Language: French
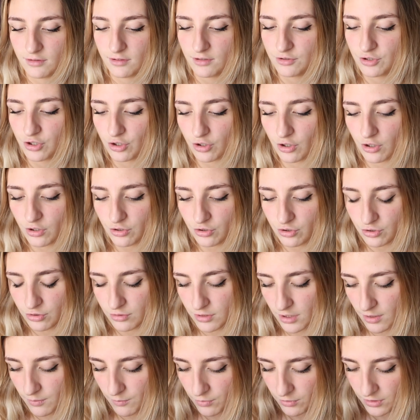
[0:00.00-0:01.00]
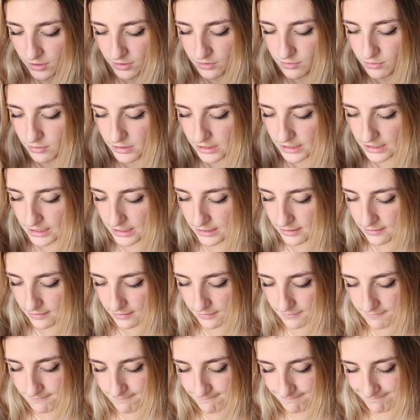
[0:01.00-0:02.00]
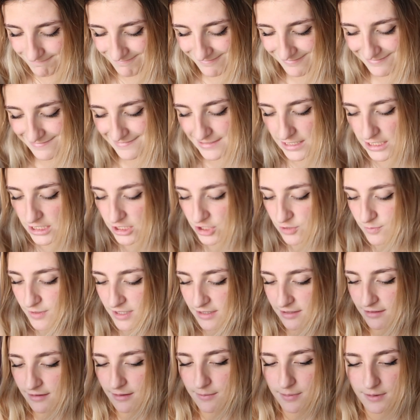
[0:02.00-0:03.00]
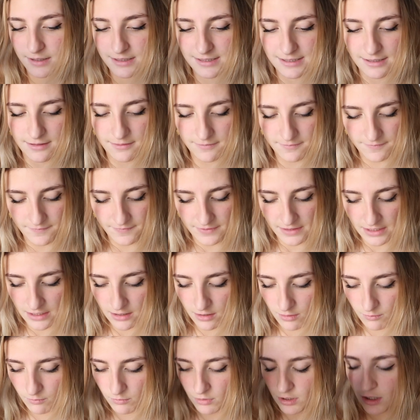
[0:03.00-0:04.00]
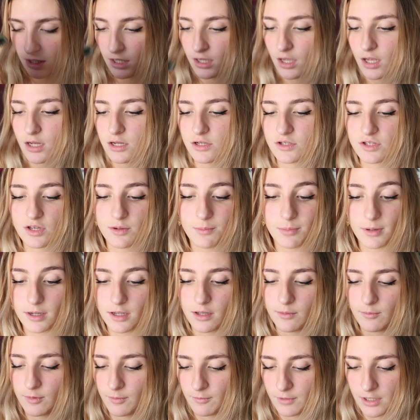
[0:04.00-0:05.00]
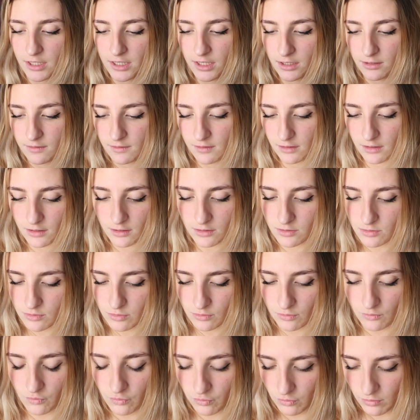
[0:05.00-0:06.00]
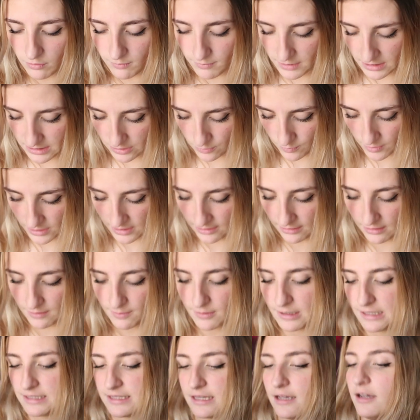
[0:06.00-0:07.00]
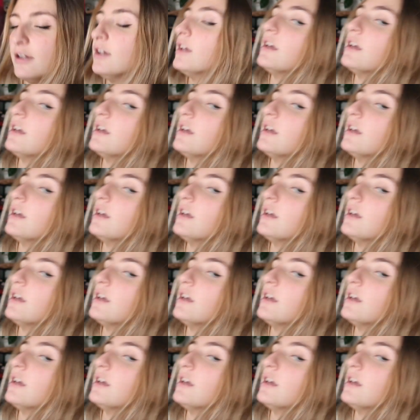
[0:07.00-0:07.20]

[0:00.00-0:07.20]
Oh, je suis un peu déçue de la qualité. Ah, je m'attendais pas à ça. Mais elle est sympa quand même, la qualité reste cool mais je m'attendais pas à ça.